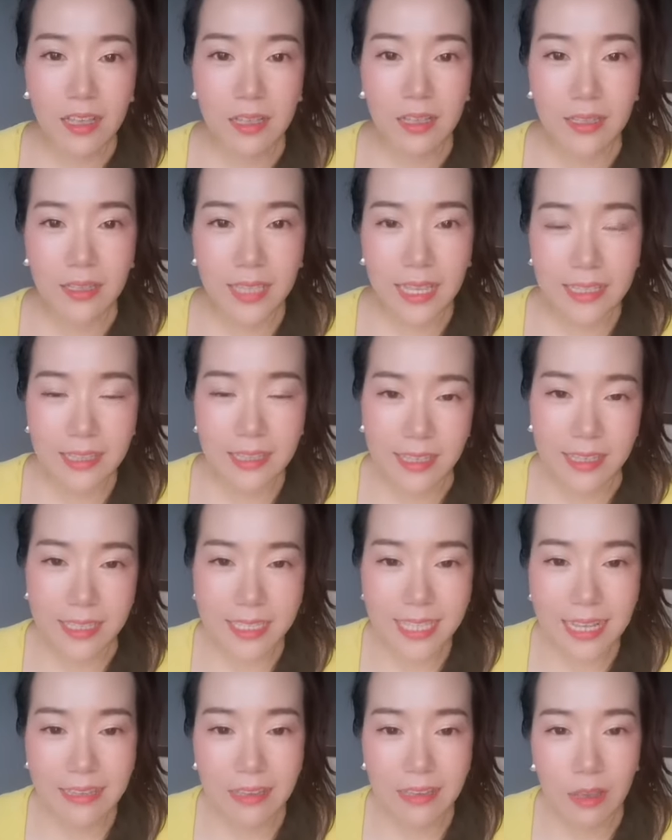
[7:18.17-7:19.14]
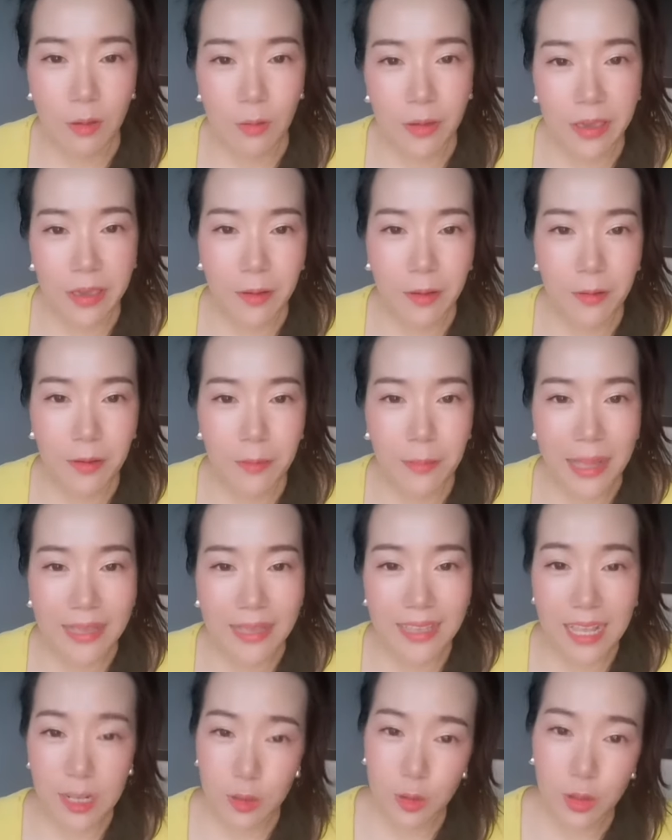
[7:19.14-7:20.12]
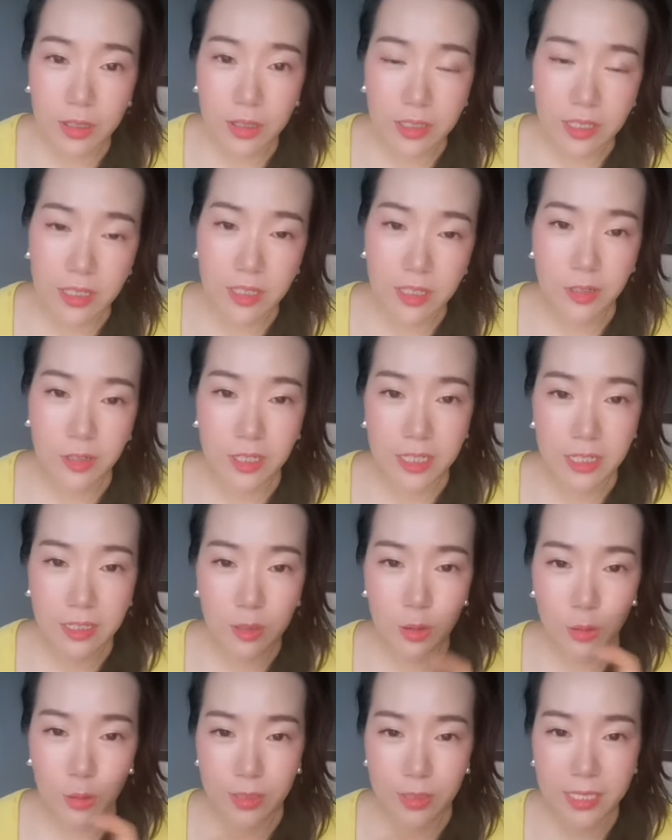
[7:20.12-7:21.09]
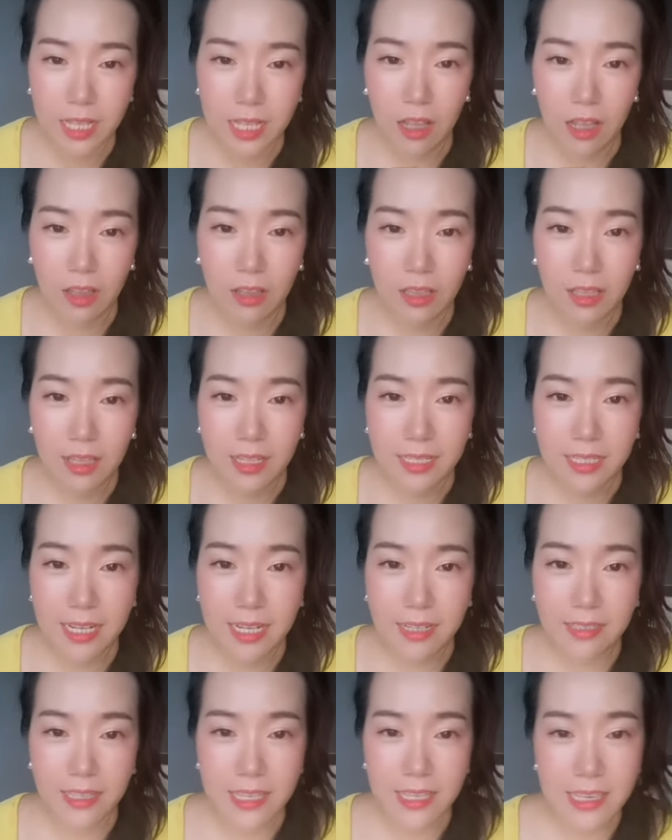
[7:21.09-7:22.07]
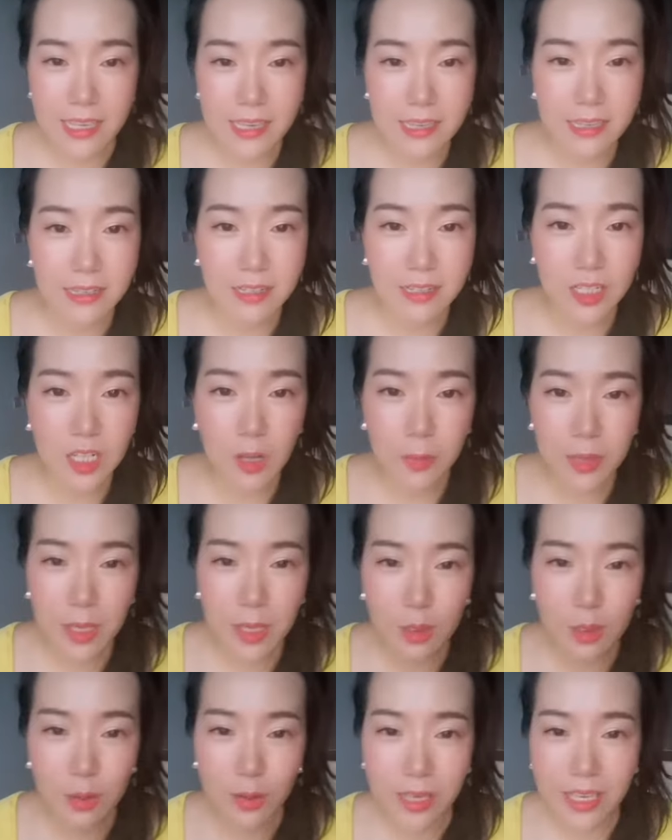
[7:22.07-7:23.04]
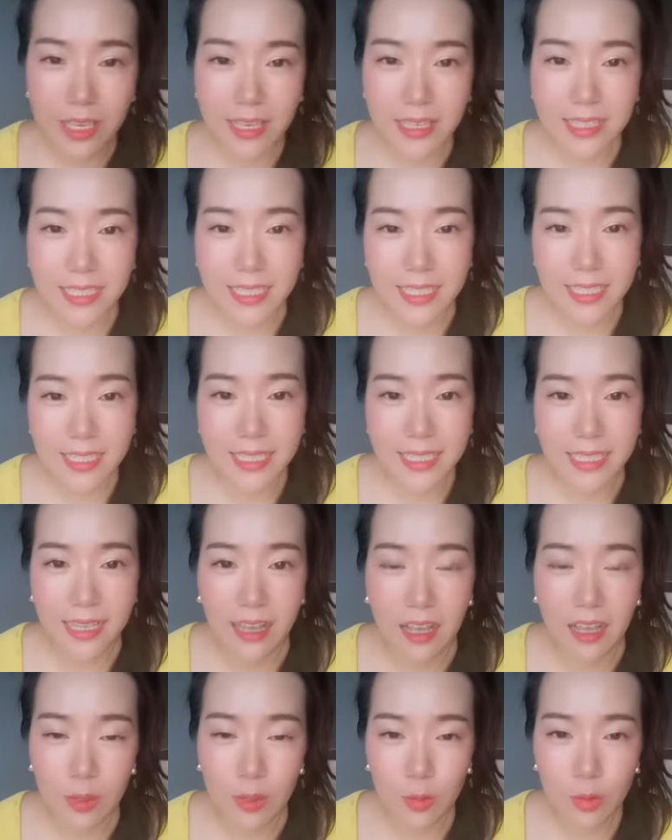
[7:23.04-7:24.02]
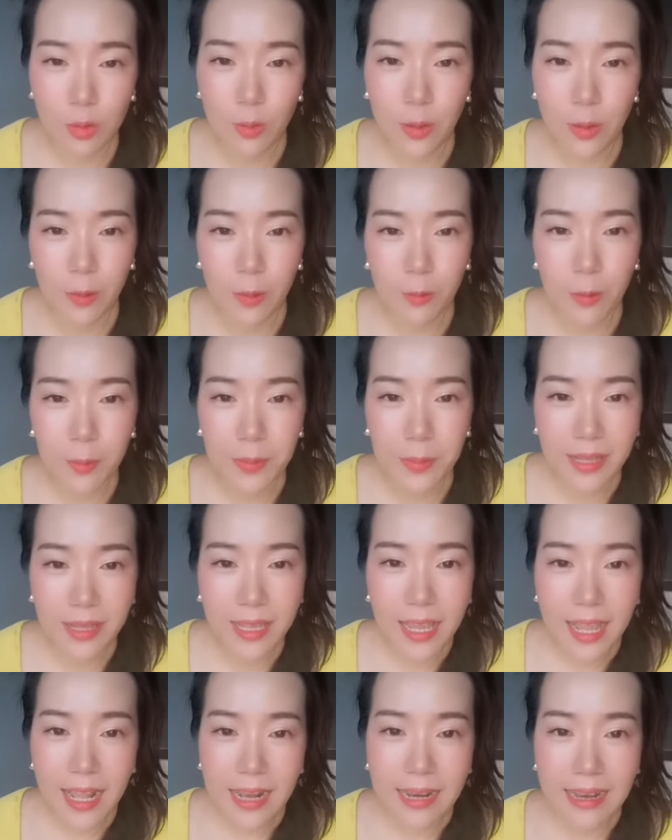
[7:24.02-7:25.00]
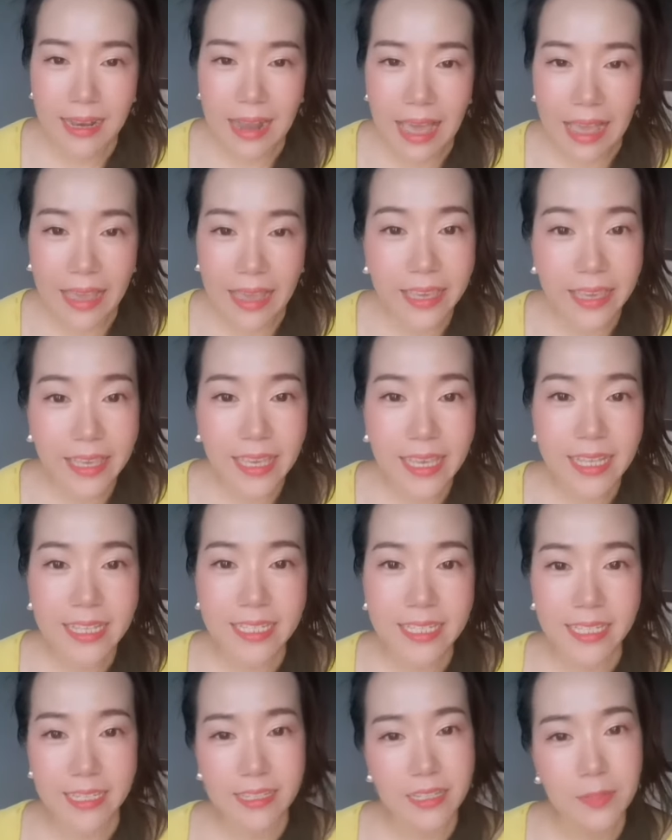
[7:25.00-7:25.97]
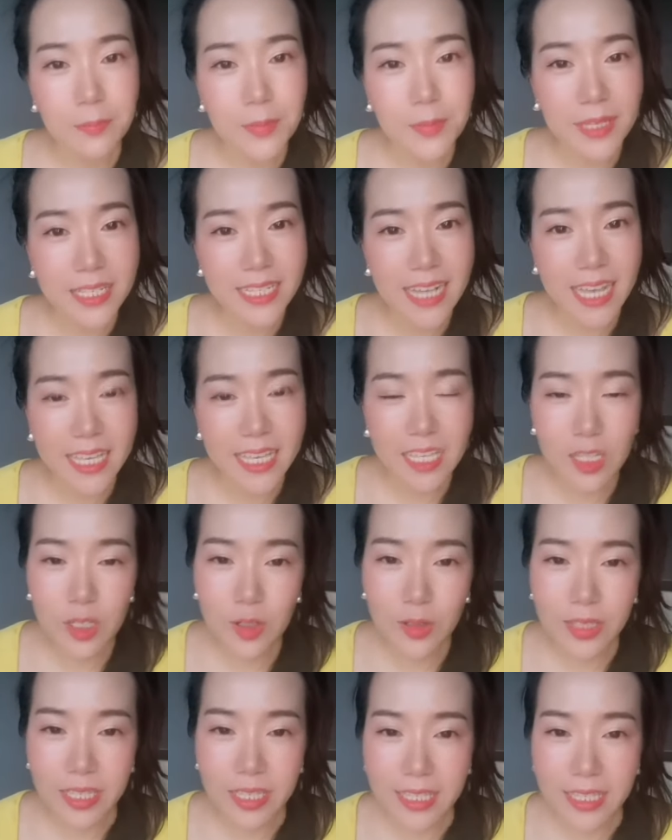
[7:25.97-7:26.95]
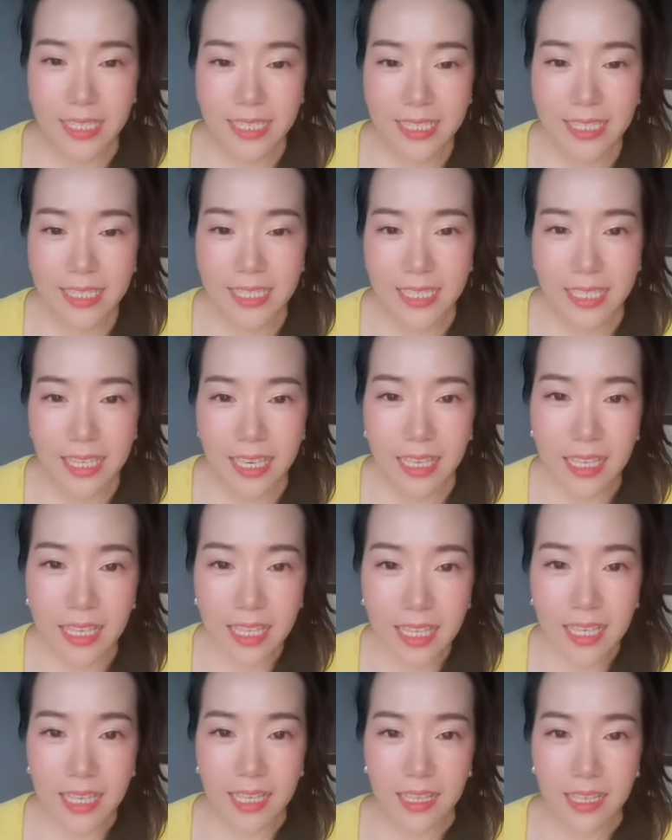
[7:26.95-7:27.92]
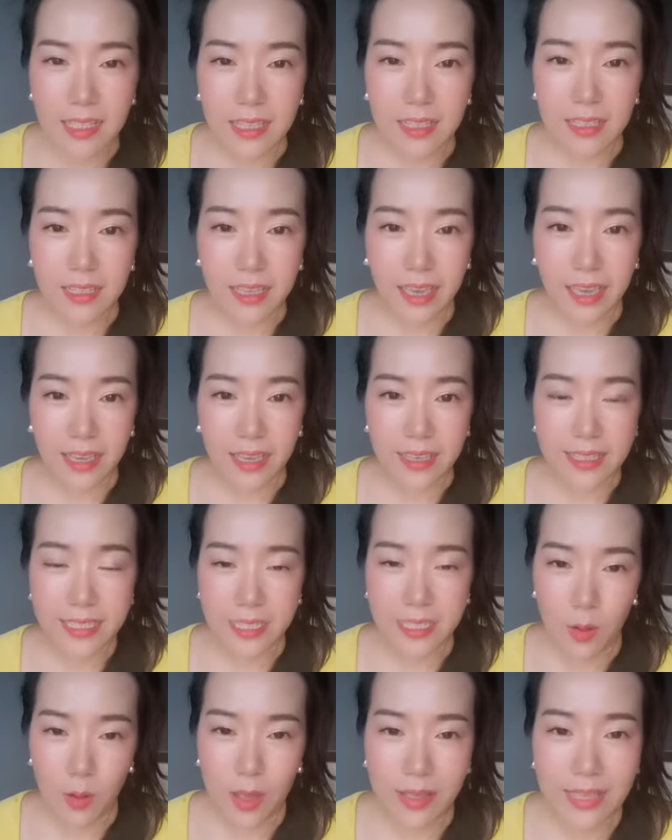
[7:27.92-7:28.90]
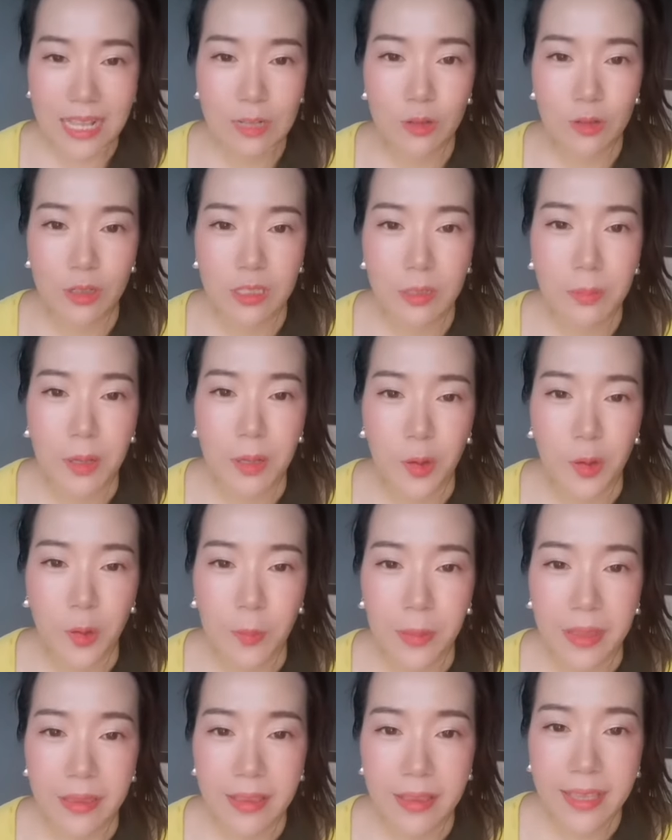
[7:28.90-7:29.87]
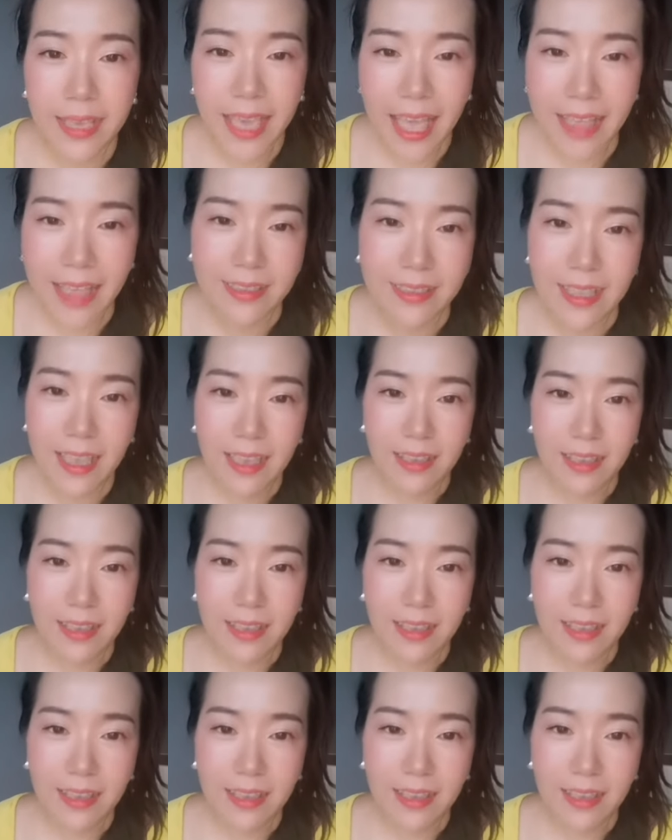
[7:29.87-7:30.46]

呃，那等一下呢，我也会把大壮的这个从小这样的一个照片做一个集锦哈，作为我们来这个 B 站一周年的纪念，嗯，给喜欢大壮的朋友们看。